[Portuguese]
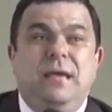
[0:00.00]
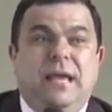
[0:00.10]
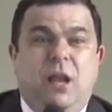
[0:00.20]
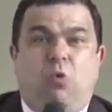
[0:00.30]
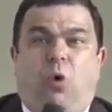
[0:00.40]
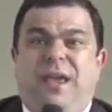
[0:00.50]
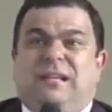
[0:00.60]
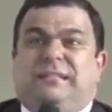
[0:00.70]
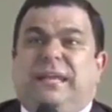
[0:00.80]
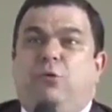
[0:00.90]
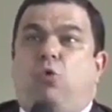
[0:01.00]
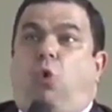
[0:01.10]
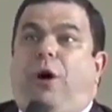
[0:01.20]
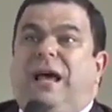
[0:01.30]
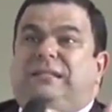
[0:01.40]
e não conhecer o
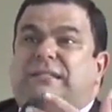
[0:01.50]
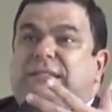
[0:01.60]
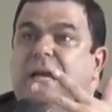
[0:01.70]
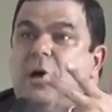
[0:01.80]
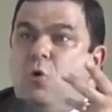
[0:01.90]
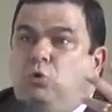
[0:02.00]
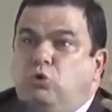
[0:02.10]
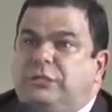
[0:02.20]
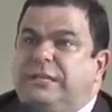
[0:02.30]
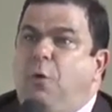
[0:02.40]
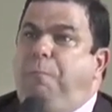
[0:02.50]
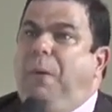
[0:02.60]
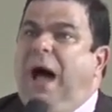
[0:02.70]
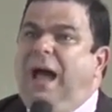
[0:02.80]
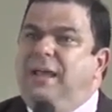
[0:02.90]
coração do seu
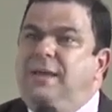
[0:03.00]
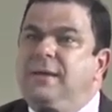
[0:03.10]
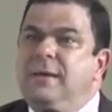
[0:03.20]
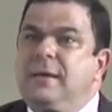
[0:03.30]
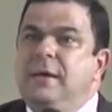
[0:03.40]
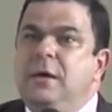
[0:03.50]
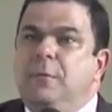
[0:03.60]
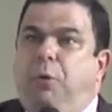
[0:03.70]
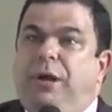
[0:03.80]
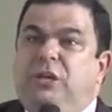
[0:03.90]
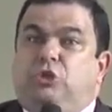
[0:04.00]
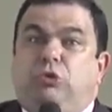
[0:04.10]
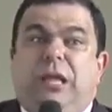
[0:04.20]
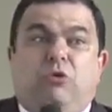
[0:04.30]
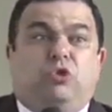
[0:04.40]
pai. Por isso
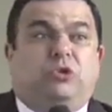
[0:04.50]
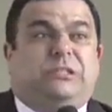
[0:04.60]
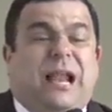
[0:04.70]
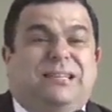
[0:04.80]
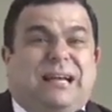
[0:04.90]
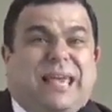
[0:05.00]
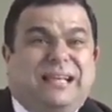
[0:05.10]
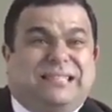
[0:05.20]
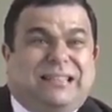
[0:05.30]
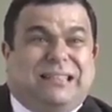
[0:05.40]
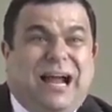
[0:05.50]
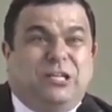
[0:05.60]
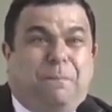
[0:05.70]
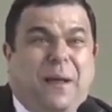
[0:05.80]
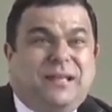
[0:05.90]
Deus nos traz aqui essa
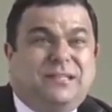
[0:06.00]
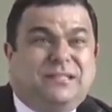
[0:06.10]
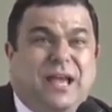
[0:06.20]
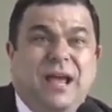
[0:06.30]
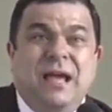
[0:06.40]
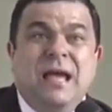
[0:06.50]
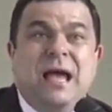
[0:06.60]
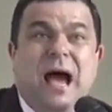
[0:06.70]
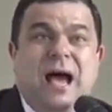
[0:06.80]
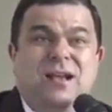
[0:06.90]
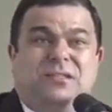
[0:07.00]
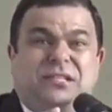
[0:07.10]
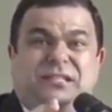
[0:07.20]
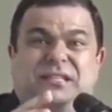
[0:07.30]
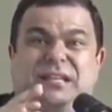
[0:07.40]
tarde para dizer:
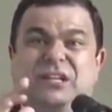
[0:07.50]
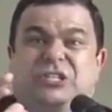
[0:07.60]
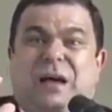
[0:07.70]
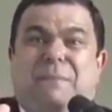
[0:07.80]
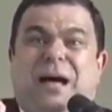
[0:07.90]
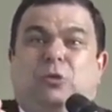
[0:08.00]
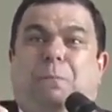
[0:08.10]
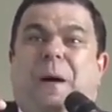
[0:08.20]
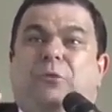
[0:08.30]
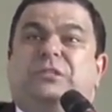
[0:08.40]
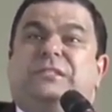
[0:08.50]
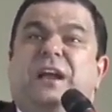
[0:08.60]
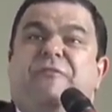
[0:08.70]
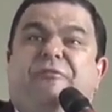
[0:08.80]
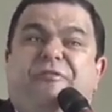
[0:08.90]
antes de ser chamado para o
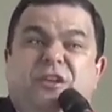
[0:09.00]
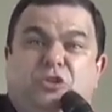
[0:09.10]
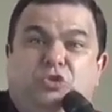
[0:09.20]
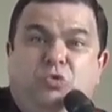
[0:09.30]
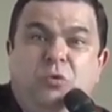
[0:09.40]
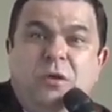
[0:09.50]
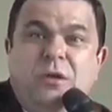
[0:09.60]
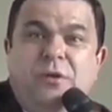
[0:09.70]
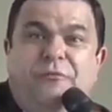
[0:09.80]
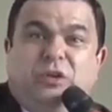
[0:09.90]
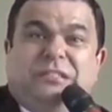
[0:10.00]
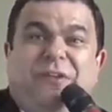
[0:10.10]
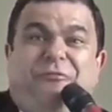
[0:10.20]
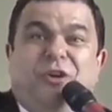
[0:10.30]
serviço, você foi